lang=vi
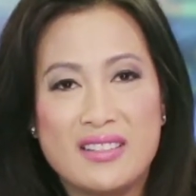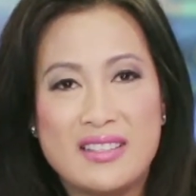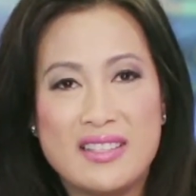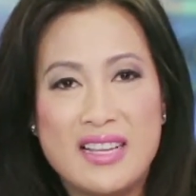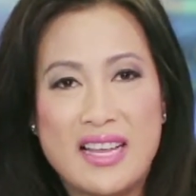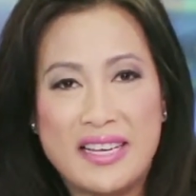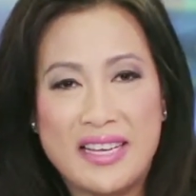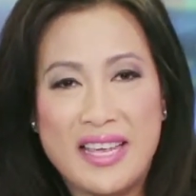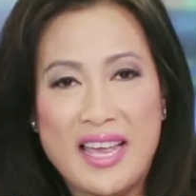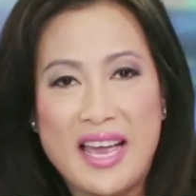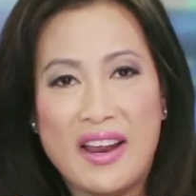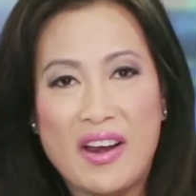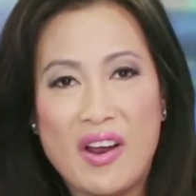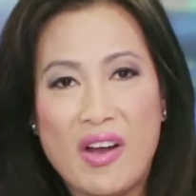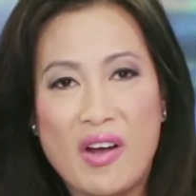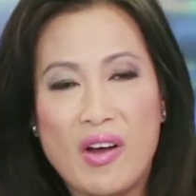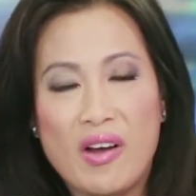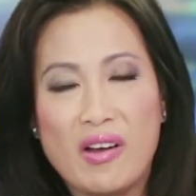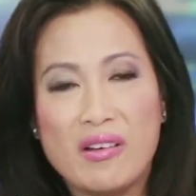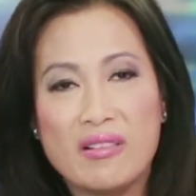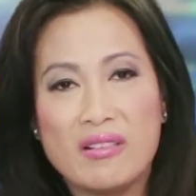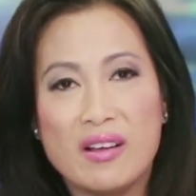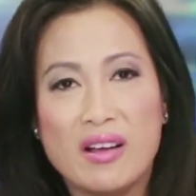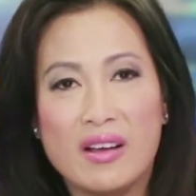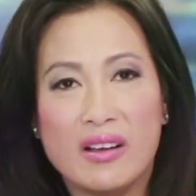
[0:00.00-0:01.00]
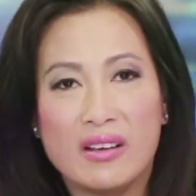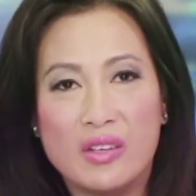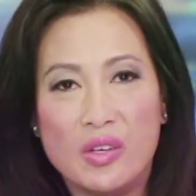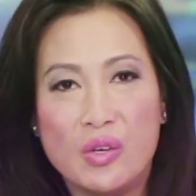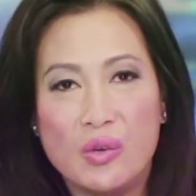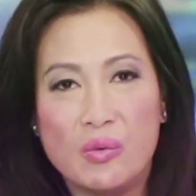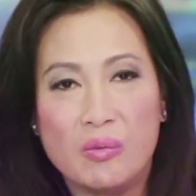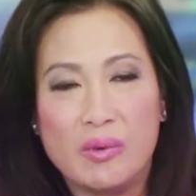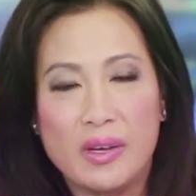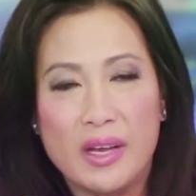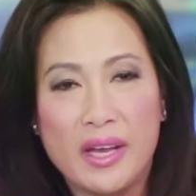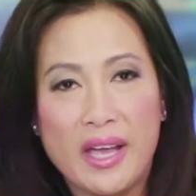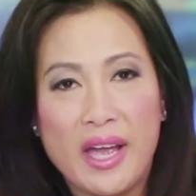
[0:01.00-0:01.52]
là da đó cần
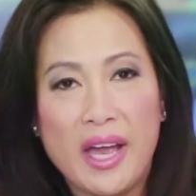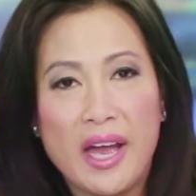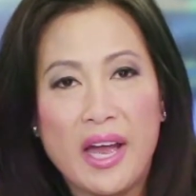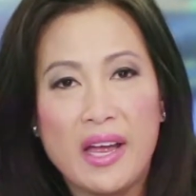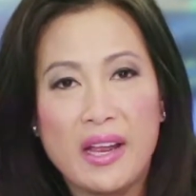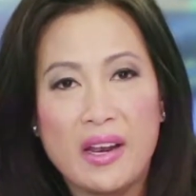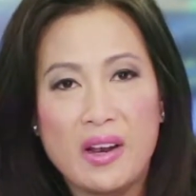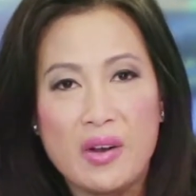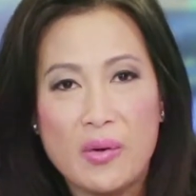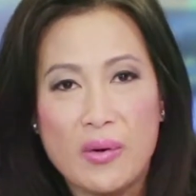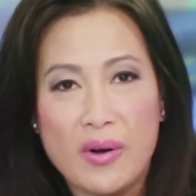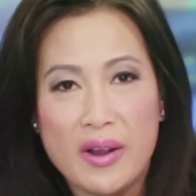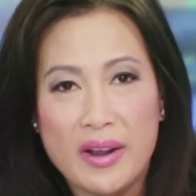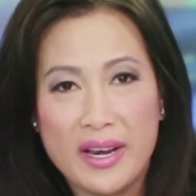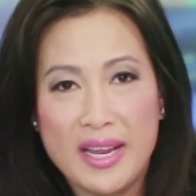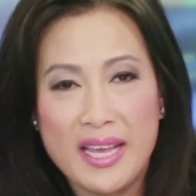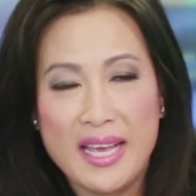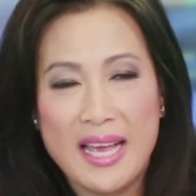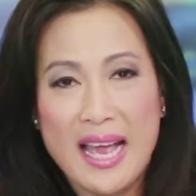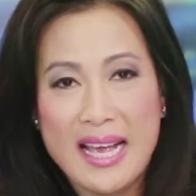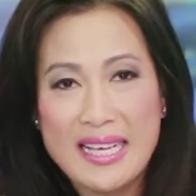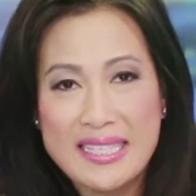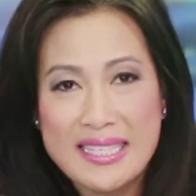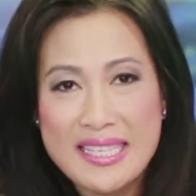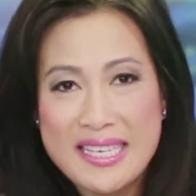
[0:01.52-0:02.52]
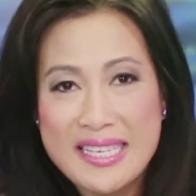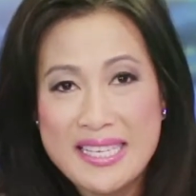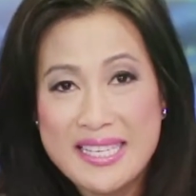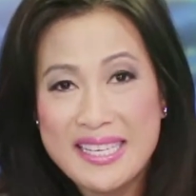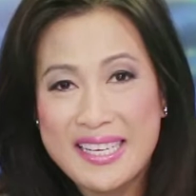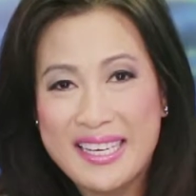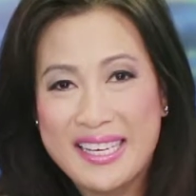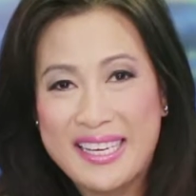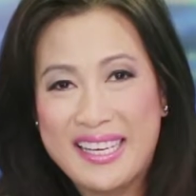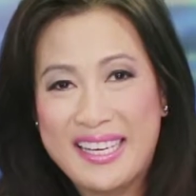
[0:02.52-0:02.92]
dùng cái hyaluronic acid